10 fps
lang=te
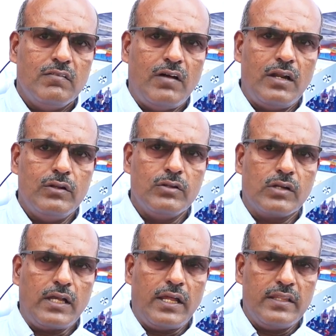వాళ్ళు
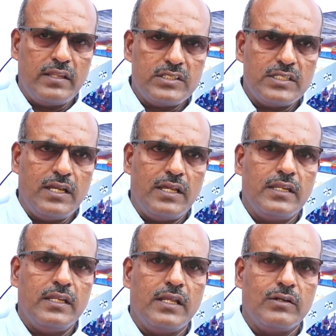కార్యదర్శి
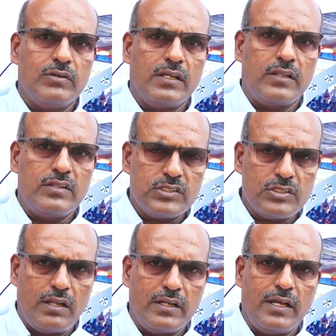కానీ లేకుంటే
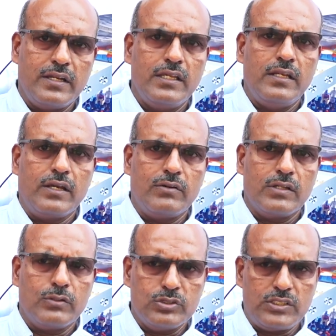అధ్యక్షురాలు కానీ
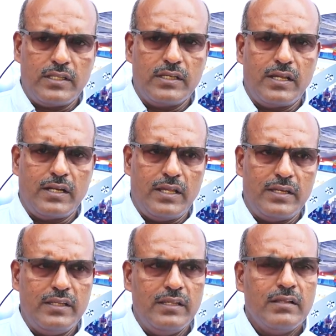లేకుంటే కోశాధికారి
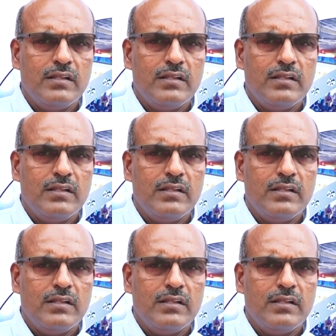కానీ